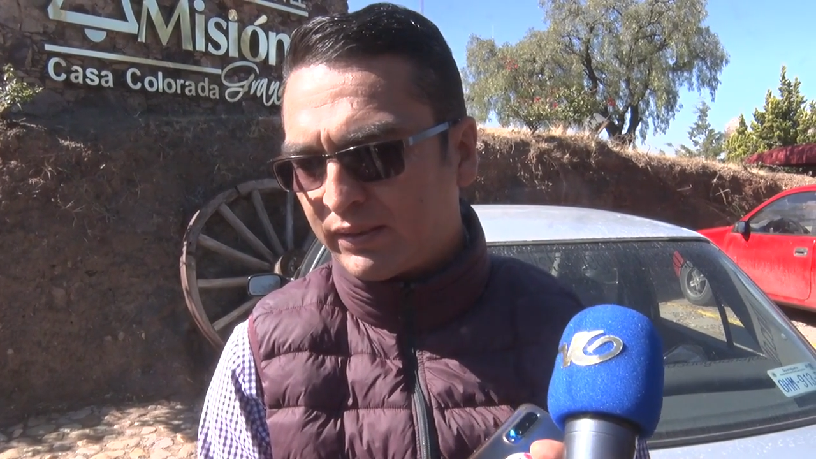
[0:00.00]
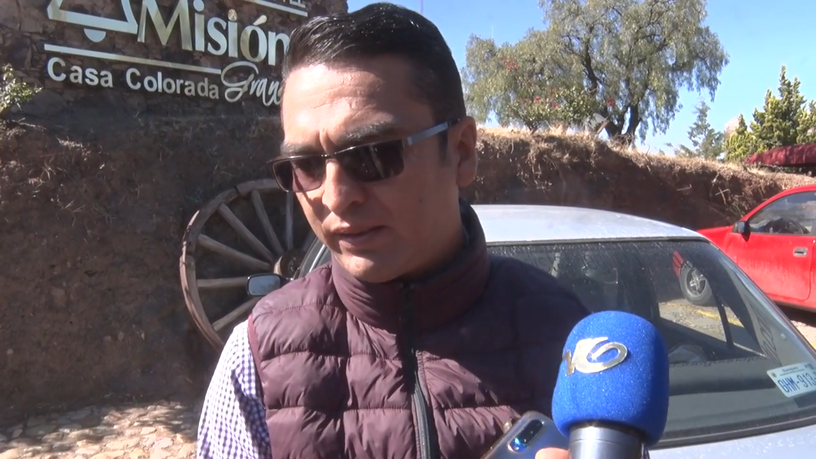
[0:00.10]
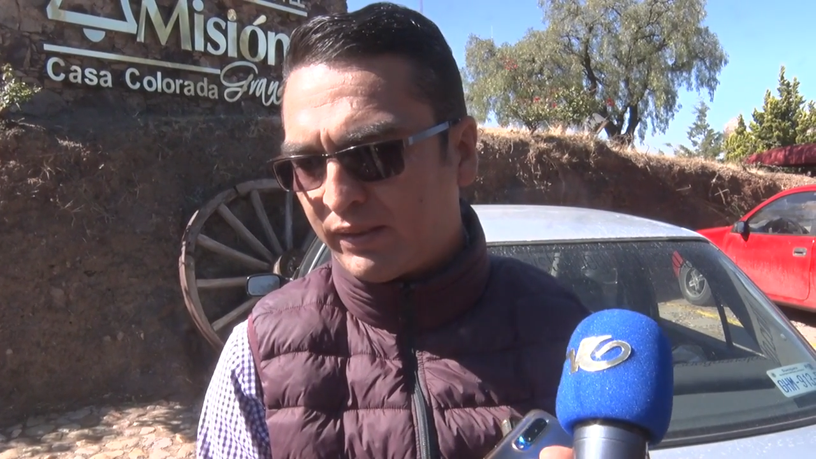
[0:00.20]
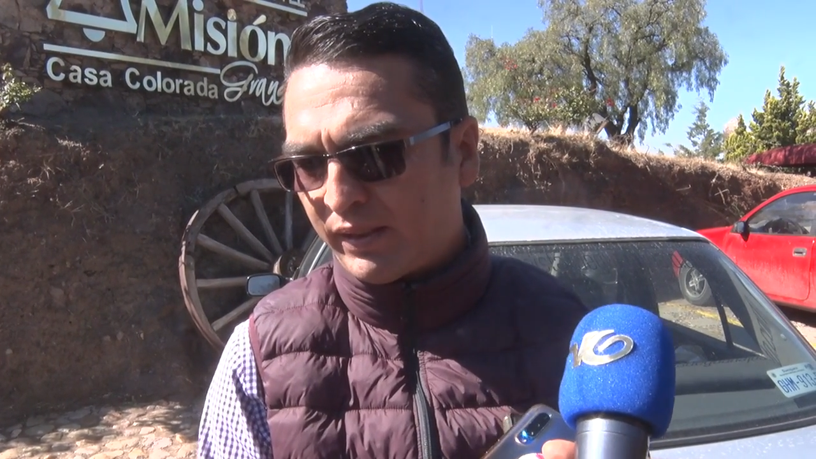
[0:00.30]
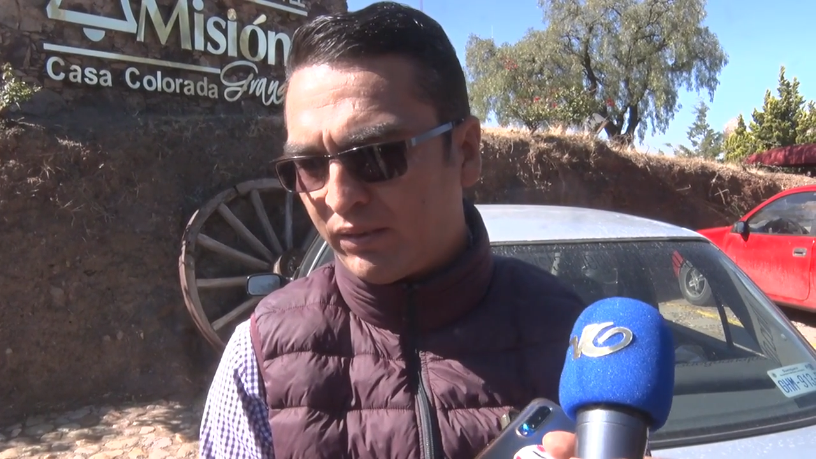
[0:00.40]

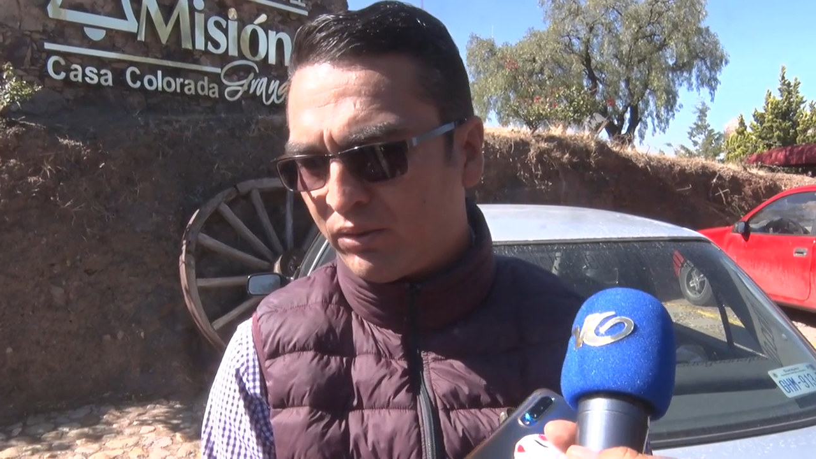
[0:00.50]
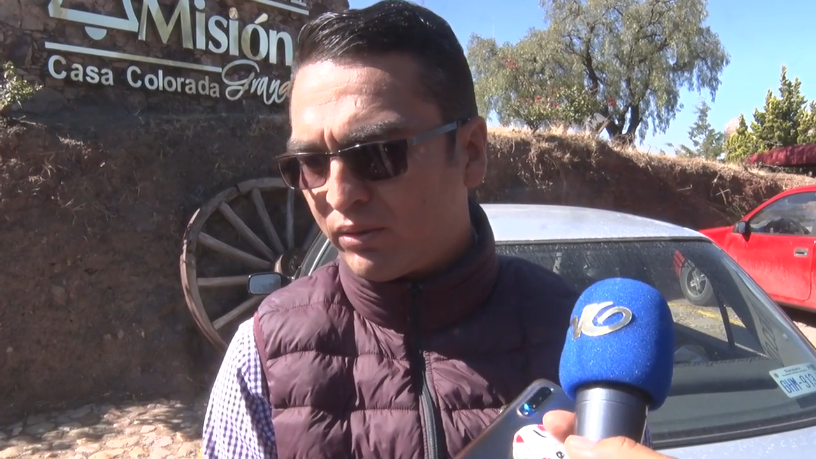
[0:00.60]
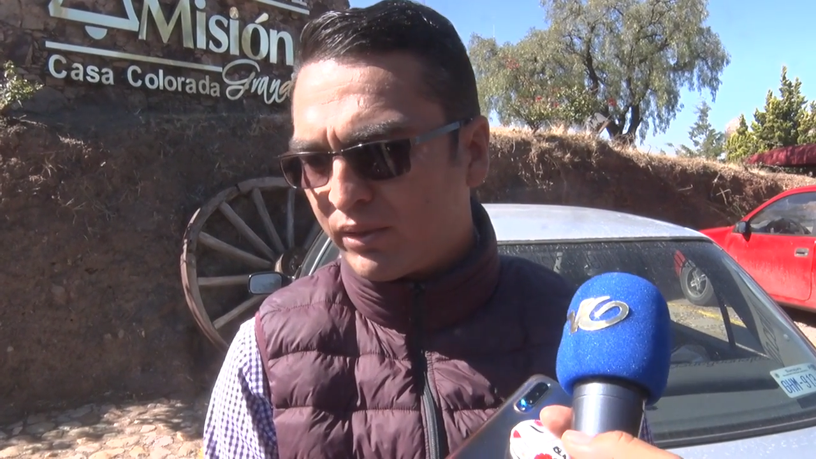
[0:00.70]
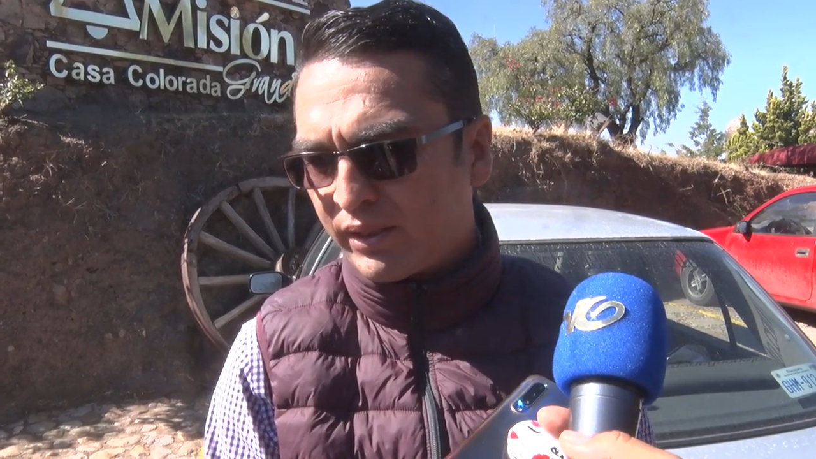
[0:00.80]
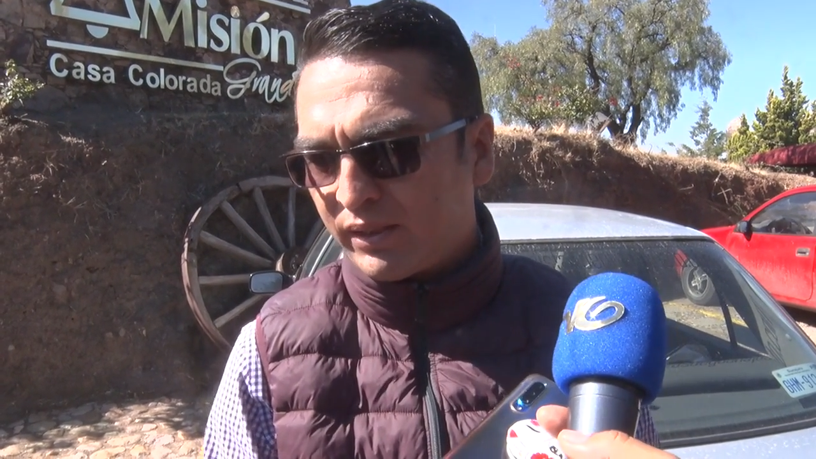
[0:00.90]
este,
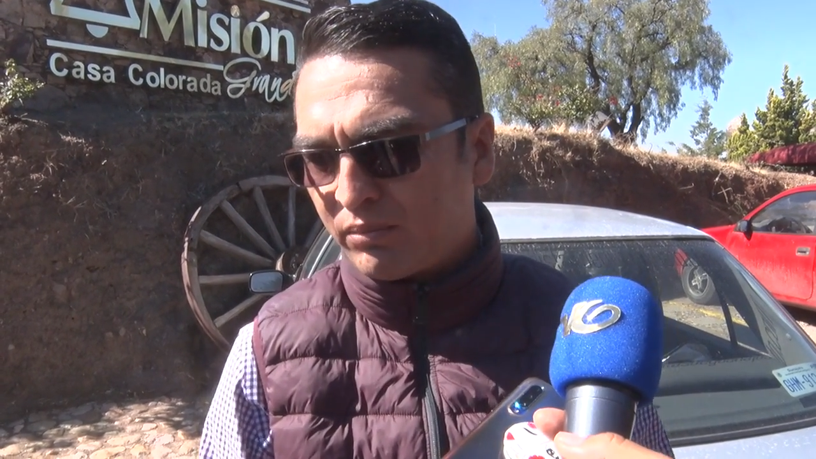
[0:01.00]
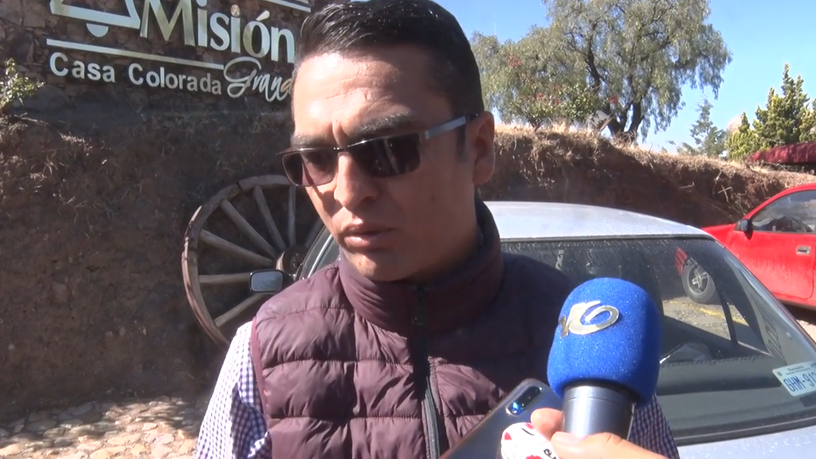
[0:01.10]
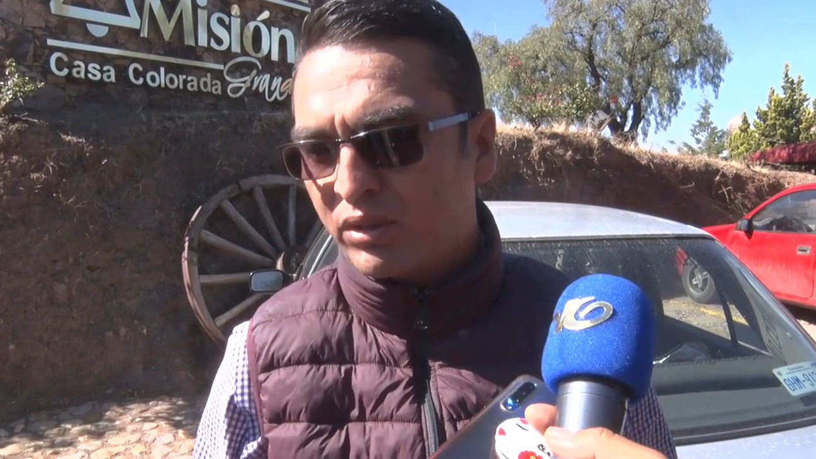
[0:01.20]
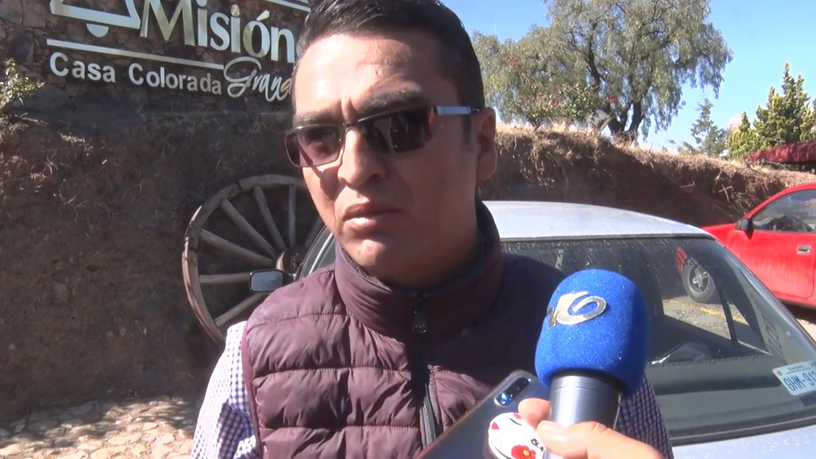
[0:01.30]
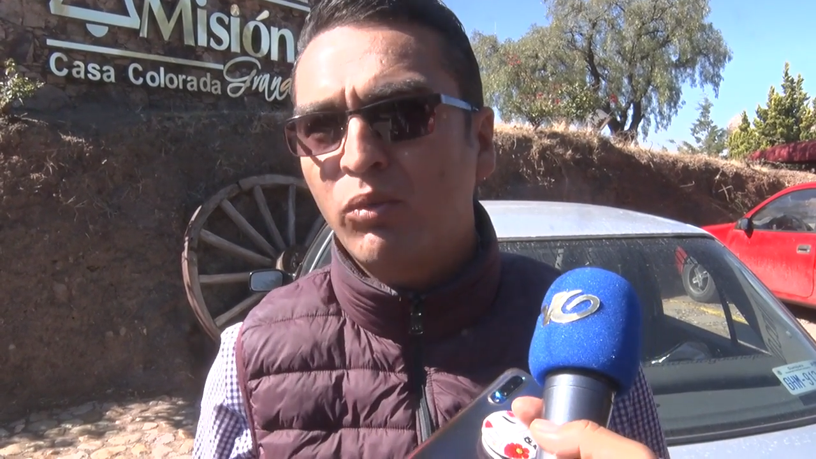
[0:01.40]
quedó
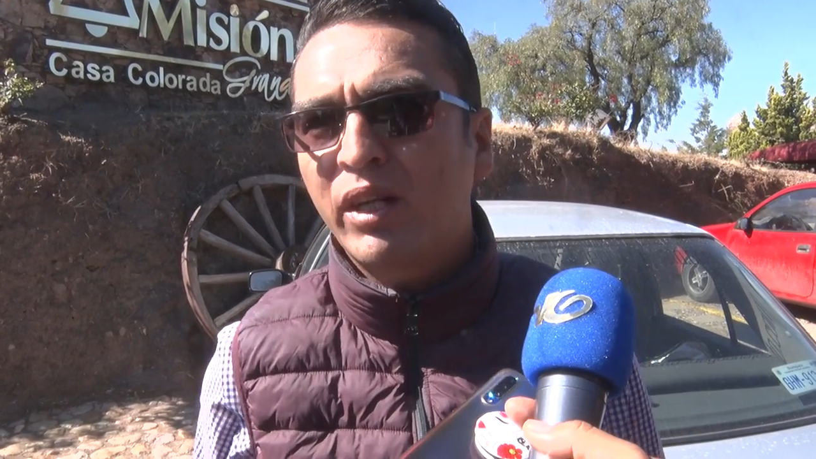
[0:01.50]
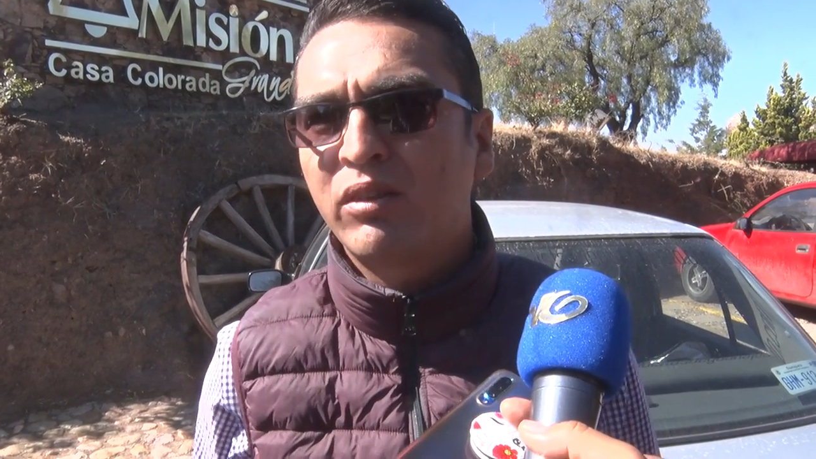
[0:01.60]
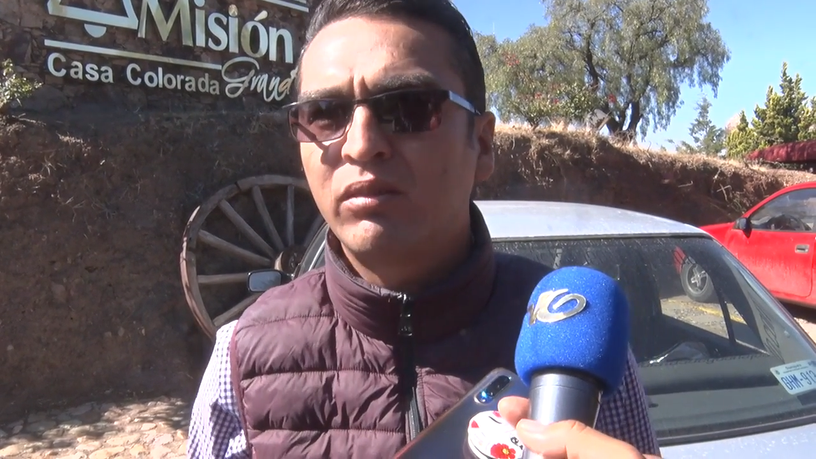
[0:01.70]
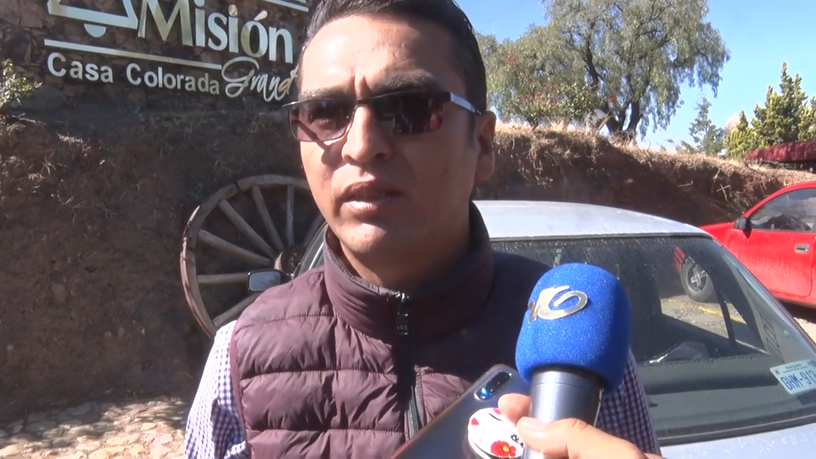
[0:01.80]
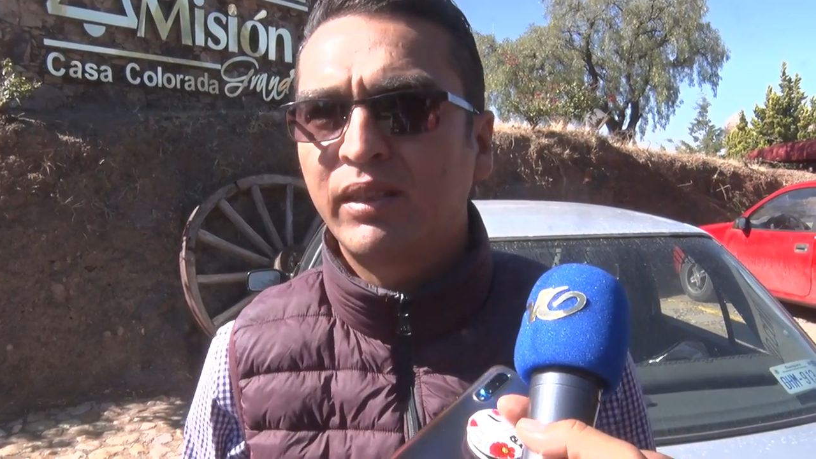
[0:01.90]
el
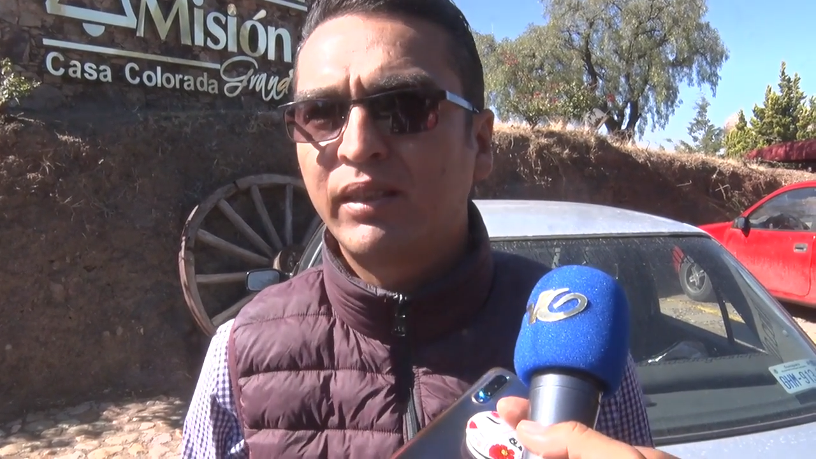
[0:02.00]
próximo año